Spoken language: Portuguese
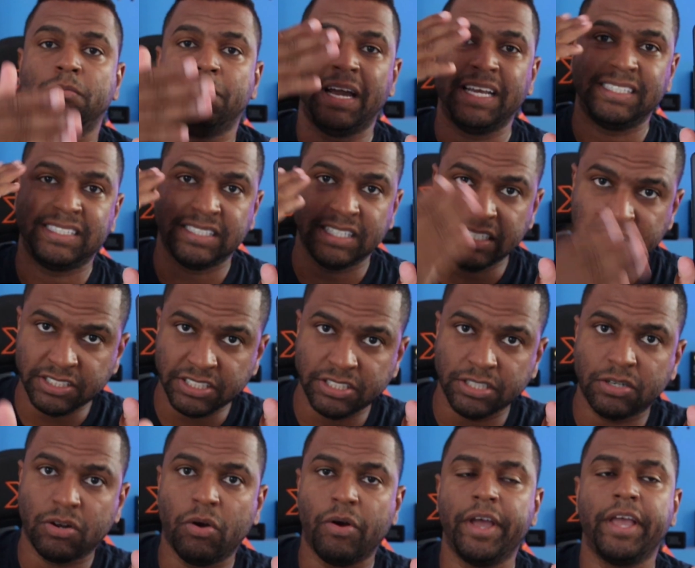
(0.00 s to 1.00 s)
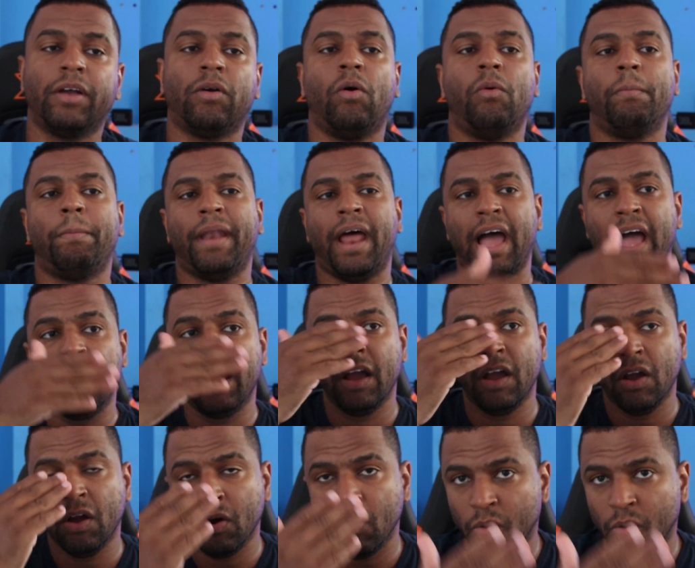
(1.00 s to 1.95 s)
Mas antes de correr comprar,